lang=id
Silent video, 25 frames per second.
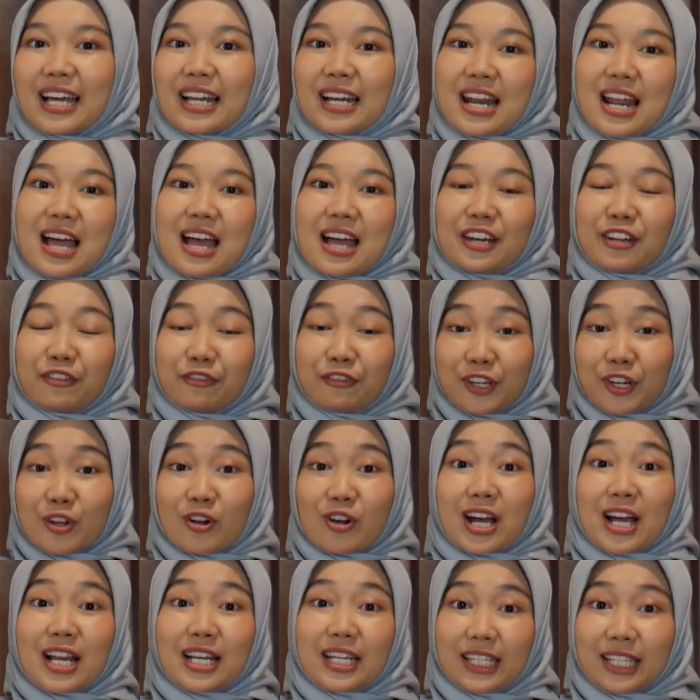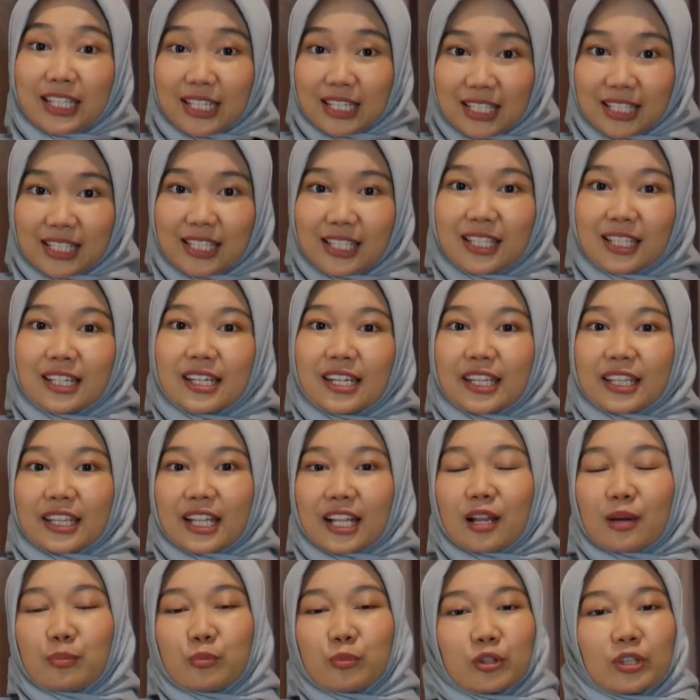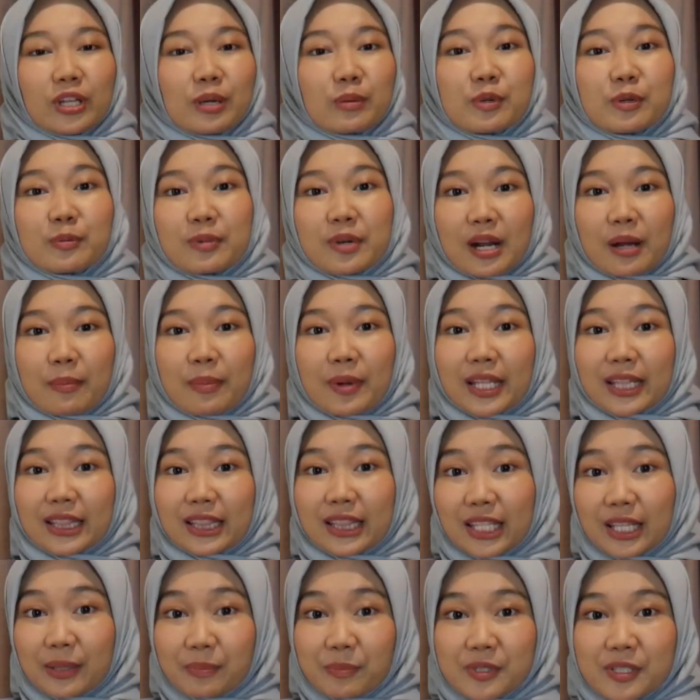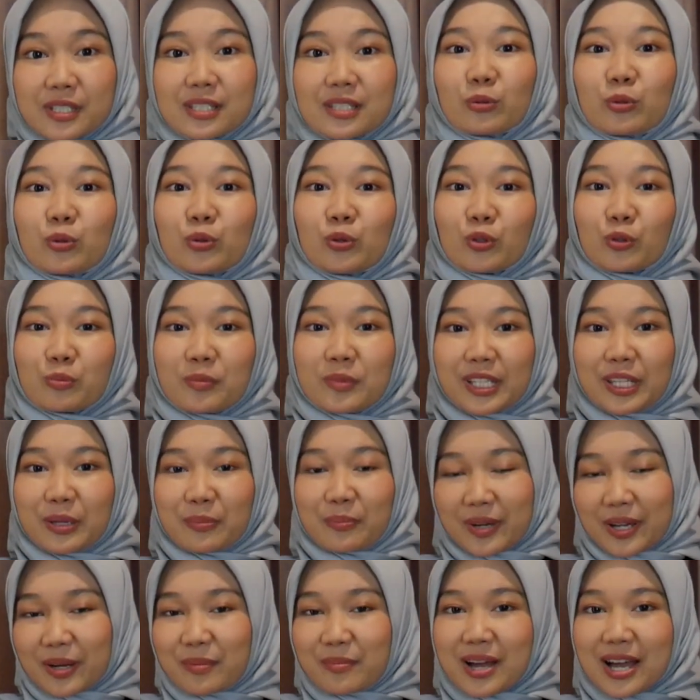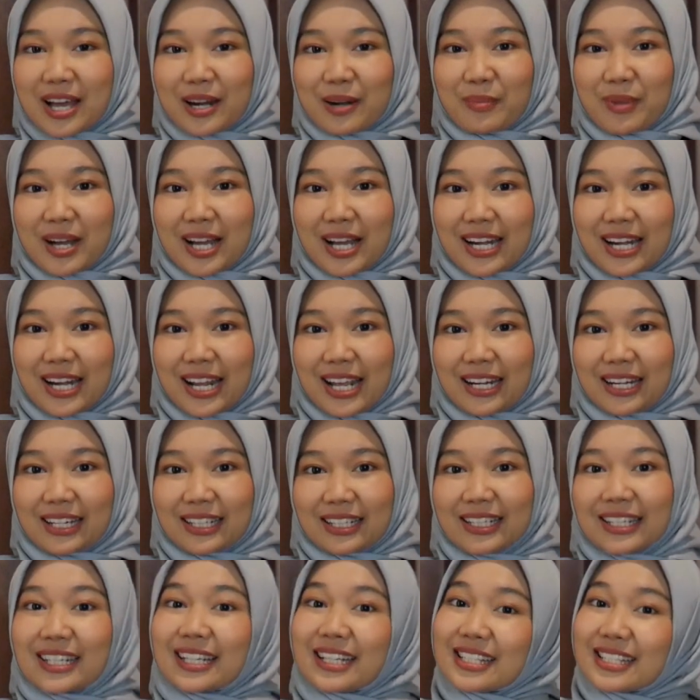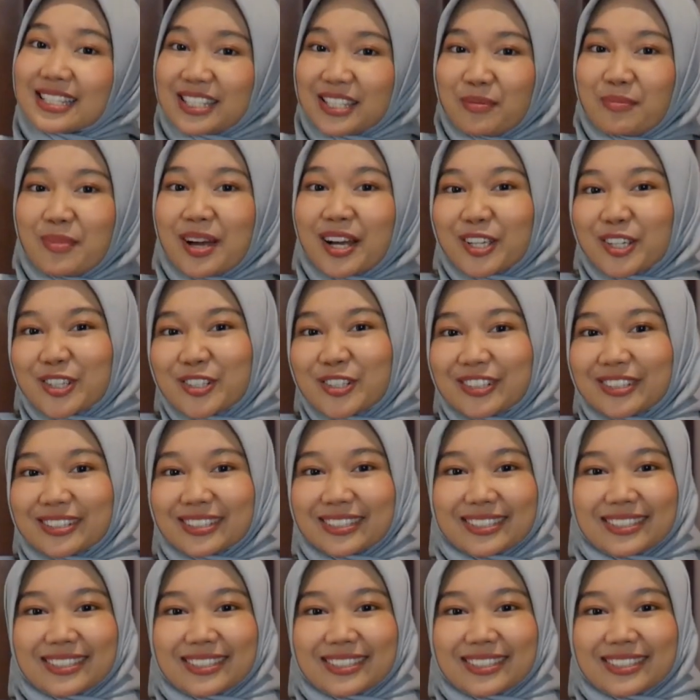Nah, di video kali ini, Dietela punya beberapa tips untuk menyimpan bahan makanan. Simak yuk!